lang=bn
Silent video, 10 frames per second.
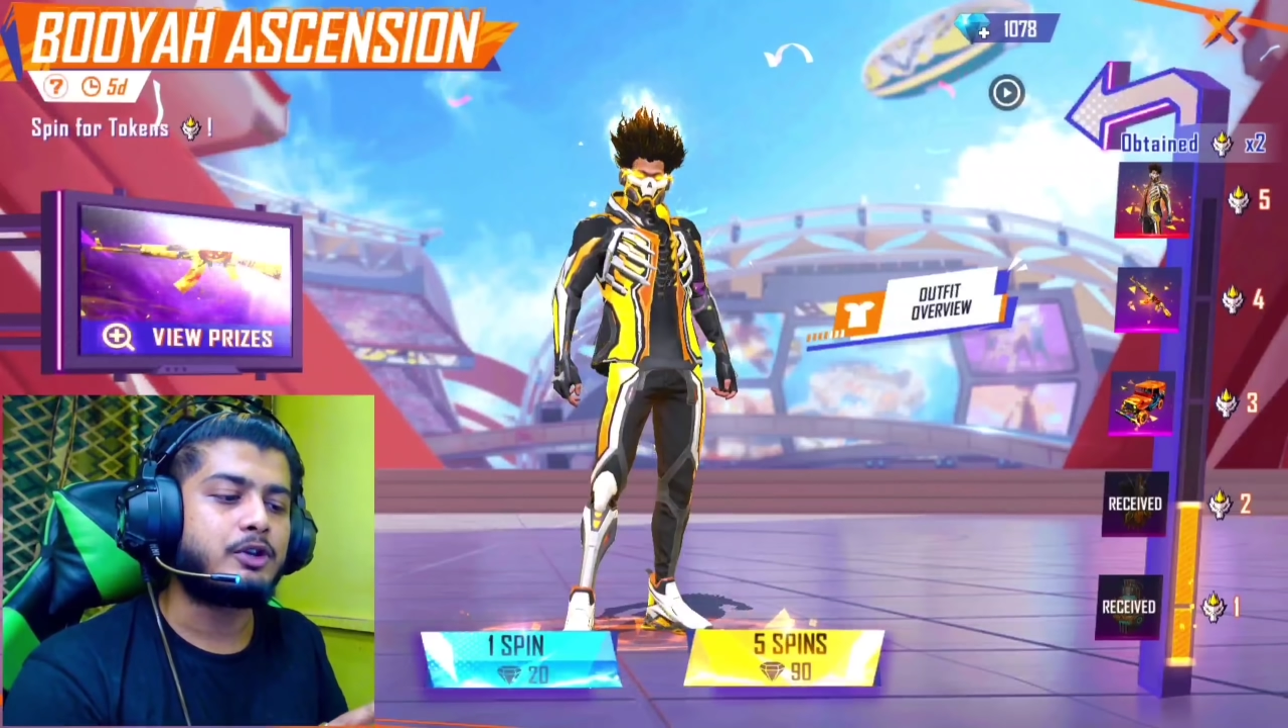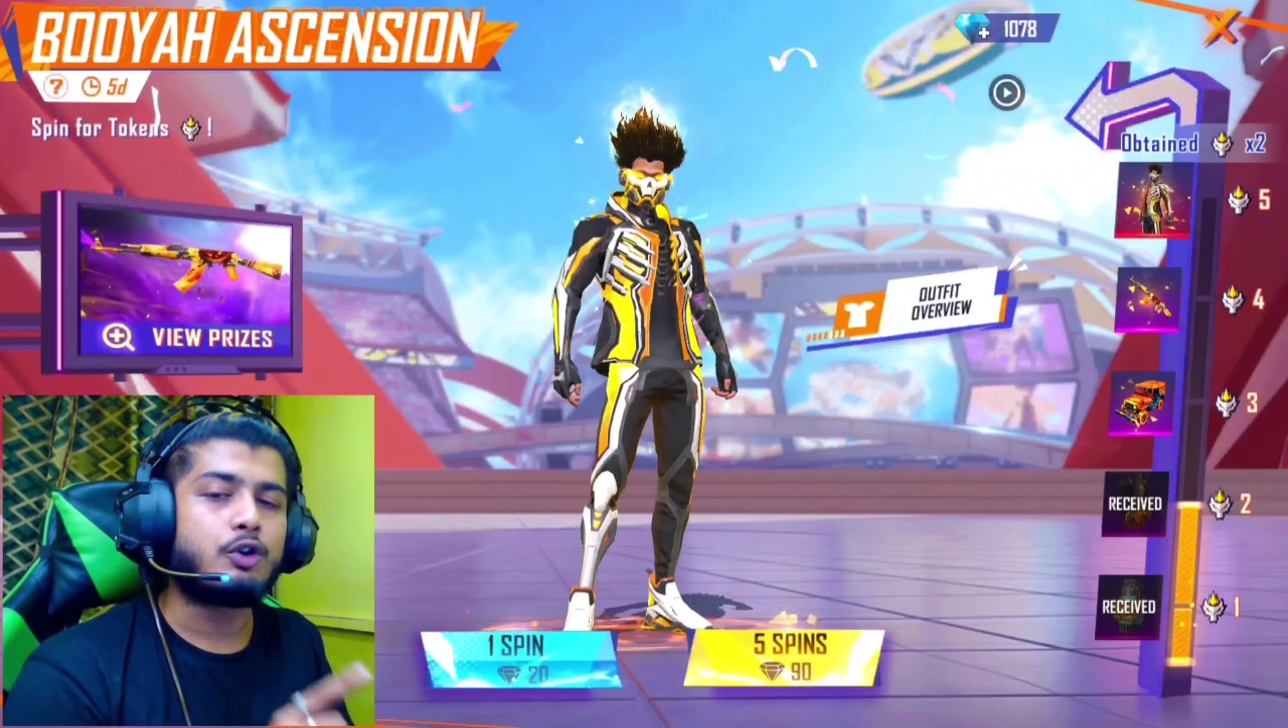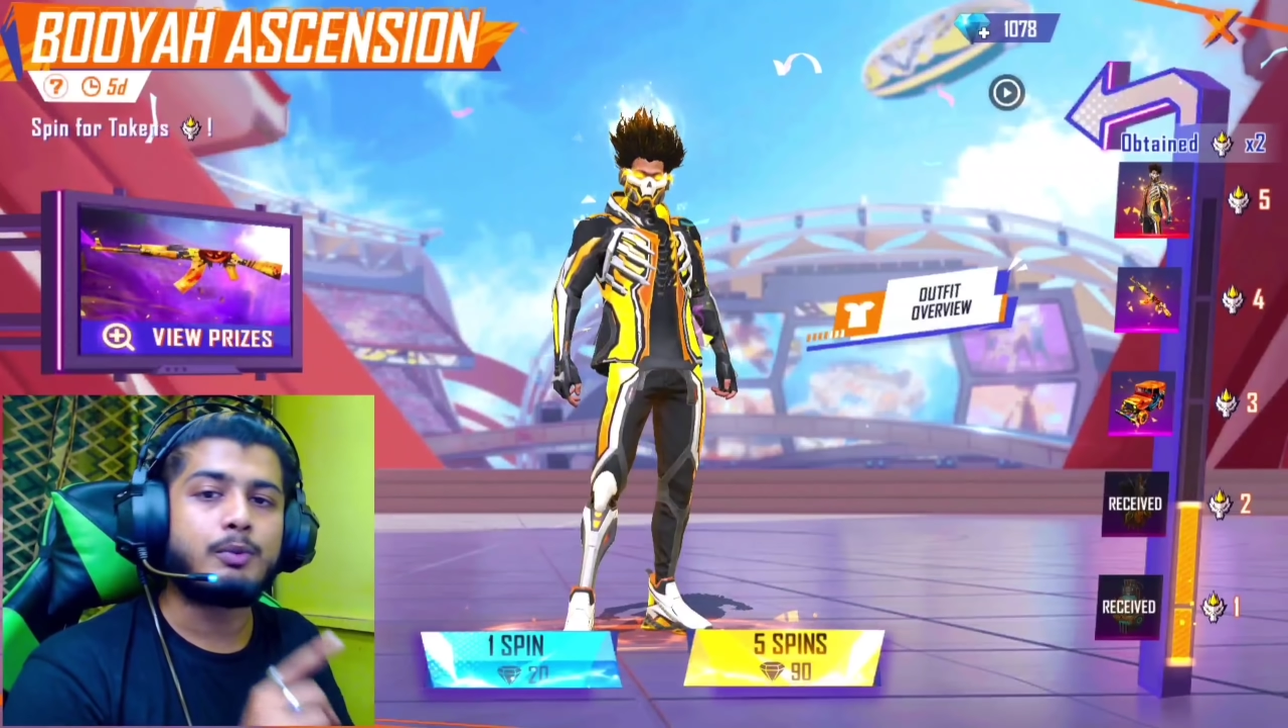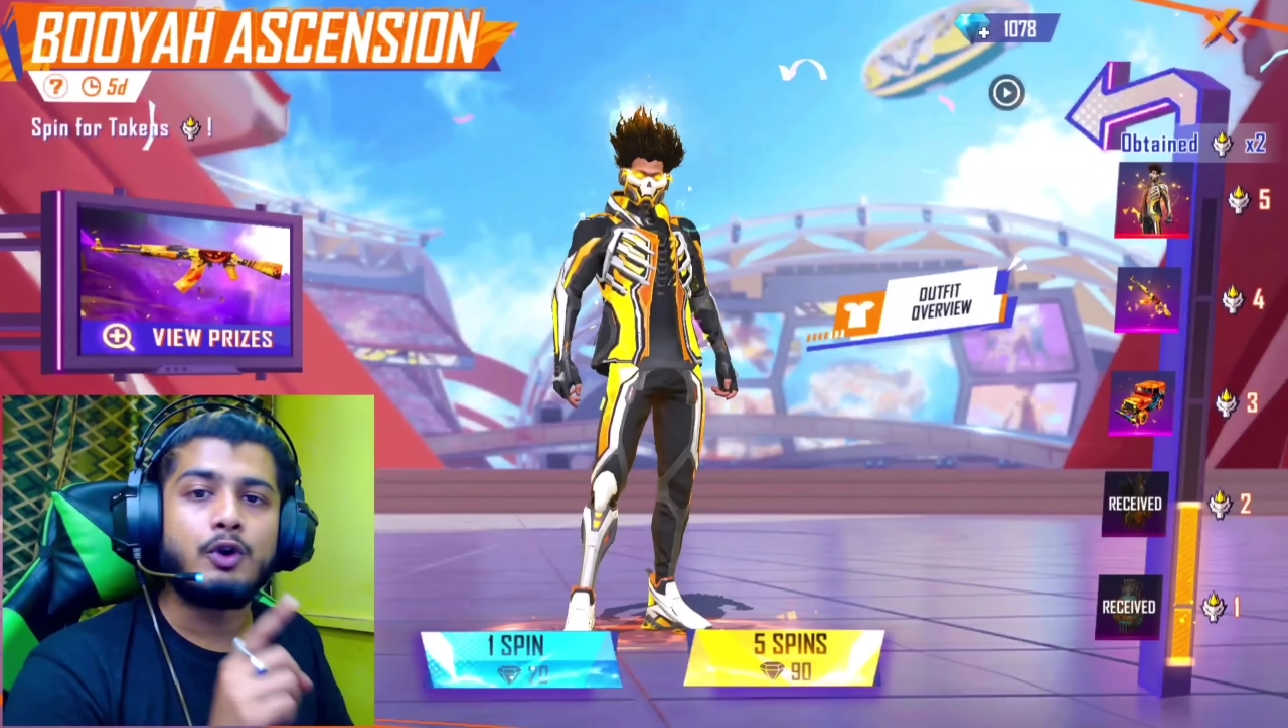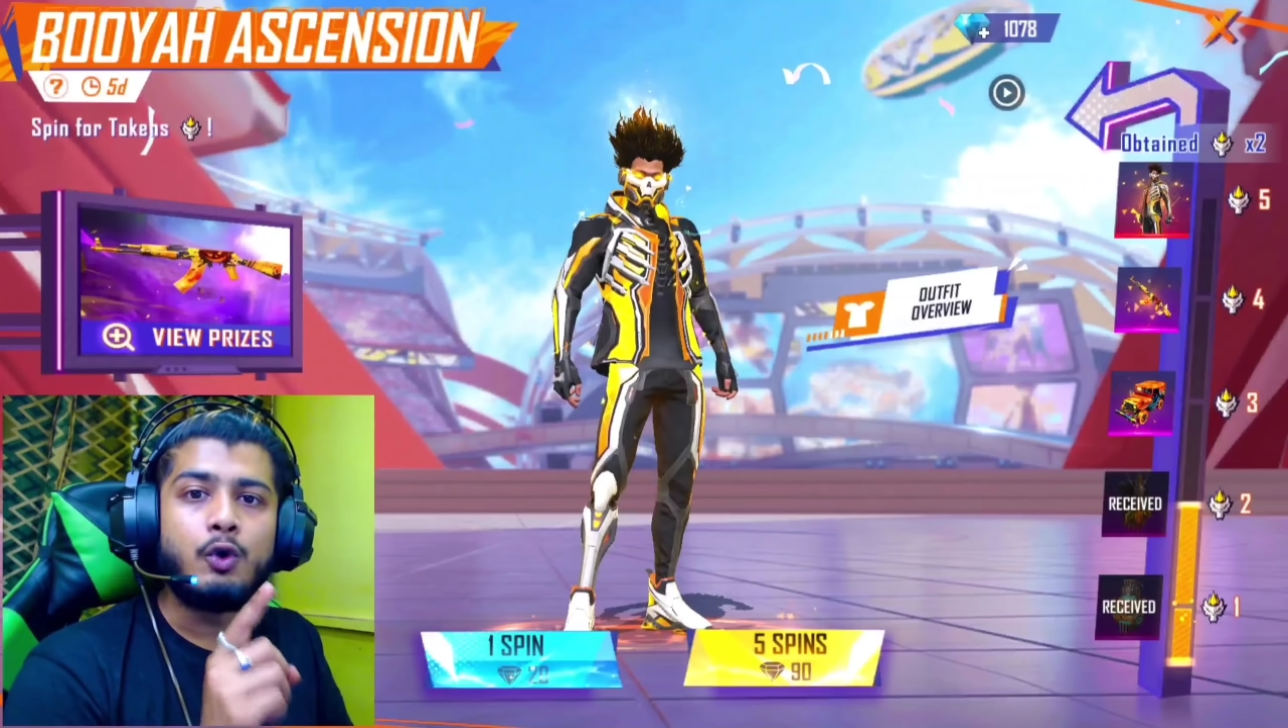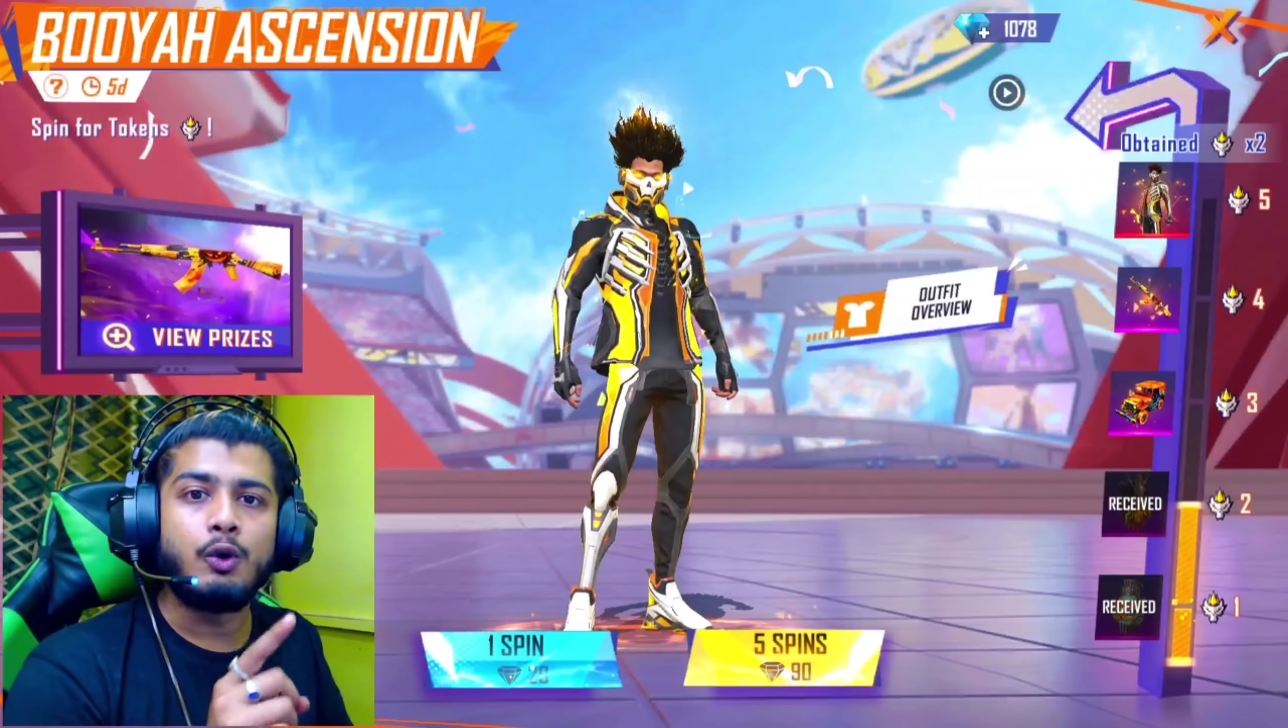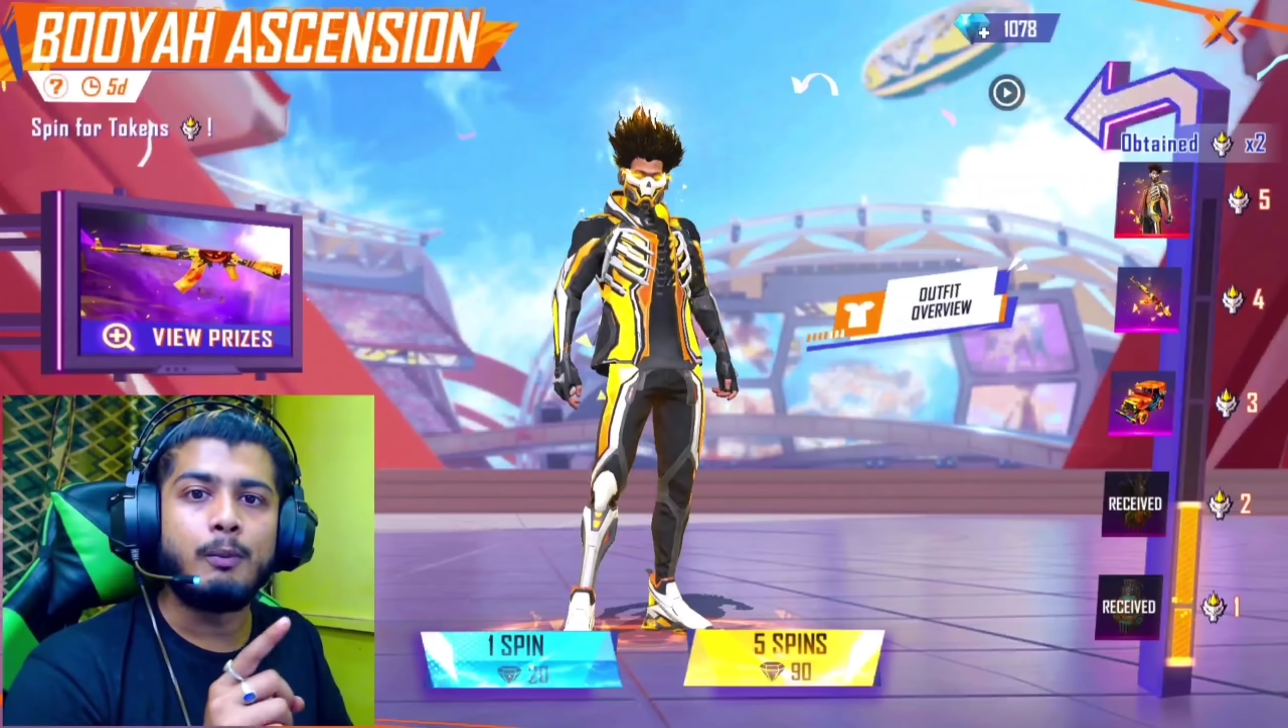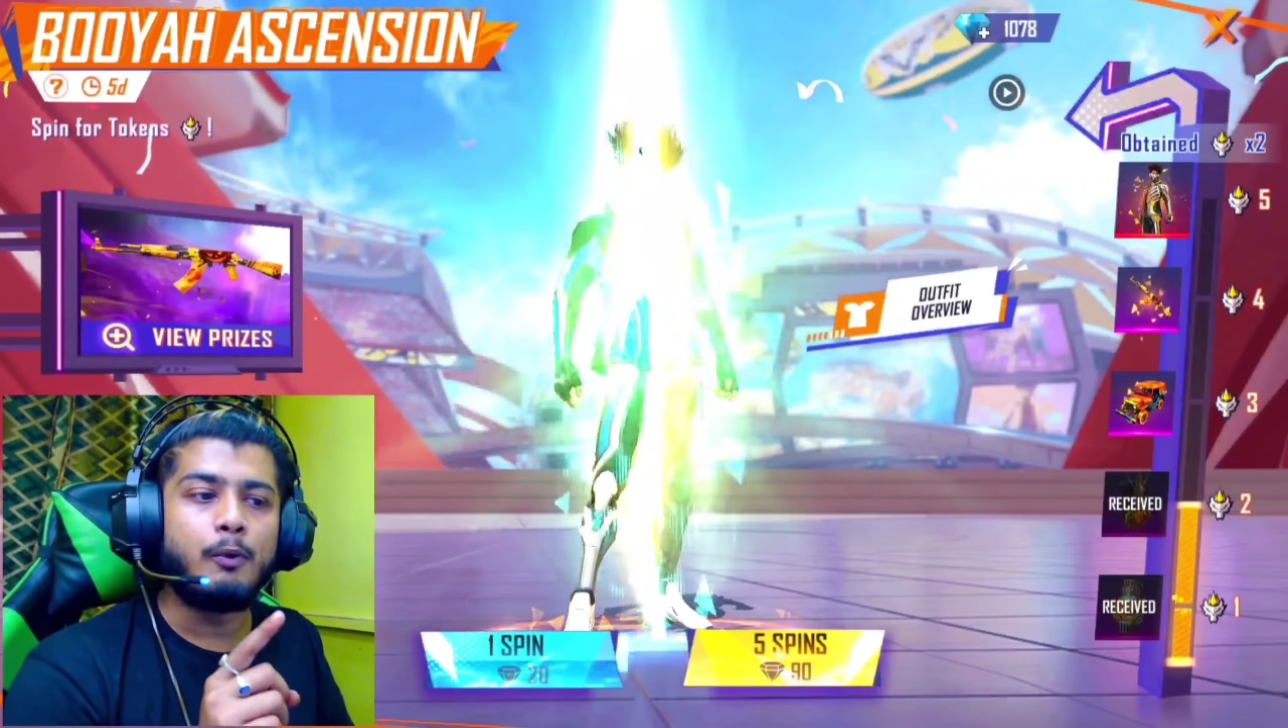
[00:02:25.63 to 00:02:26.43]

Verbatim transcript: করবো নব্বই